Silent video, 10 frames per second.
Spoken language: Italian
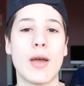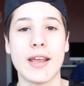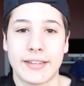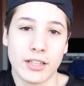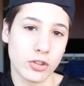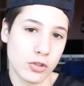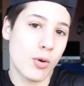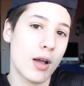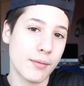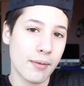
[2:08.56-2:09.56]
guerra Tanto
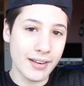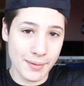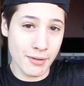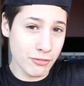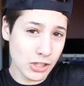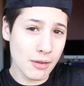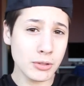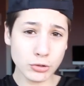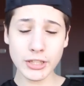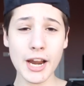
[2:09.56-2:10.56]
qua ormai ne abbiamo fatto
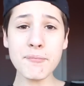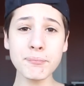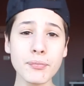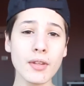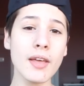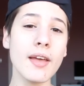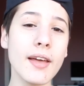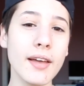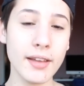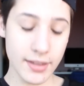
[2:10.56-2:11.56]
l'abitudine
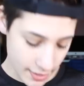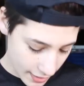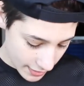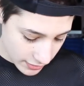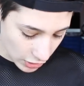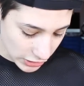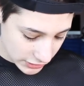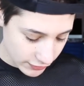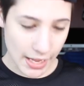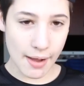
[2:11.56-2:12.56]
E noi
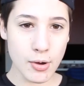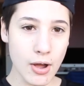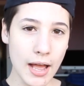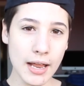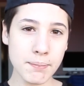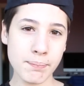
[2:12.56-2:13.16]
ci vediamo al